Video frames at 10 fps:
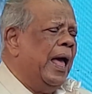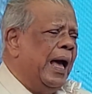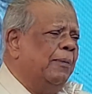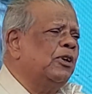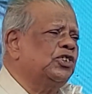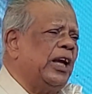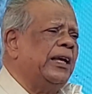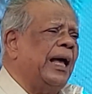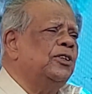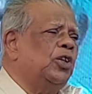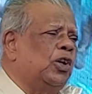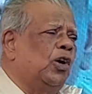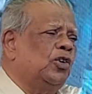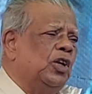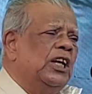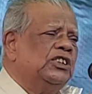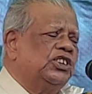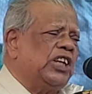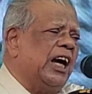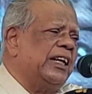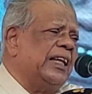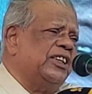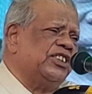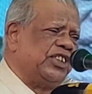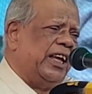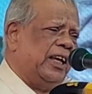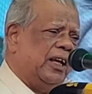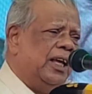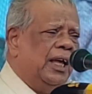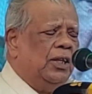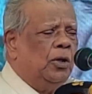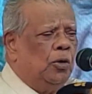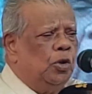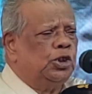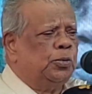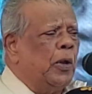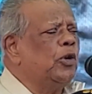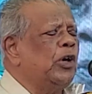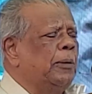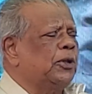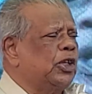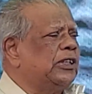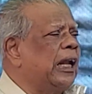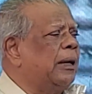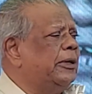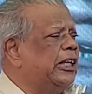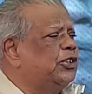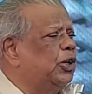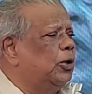এবং সেই আন্দোলন সারা দেশে স্প্রিংয়ের মতো দাঁড়া বেঁধেছিল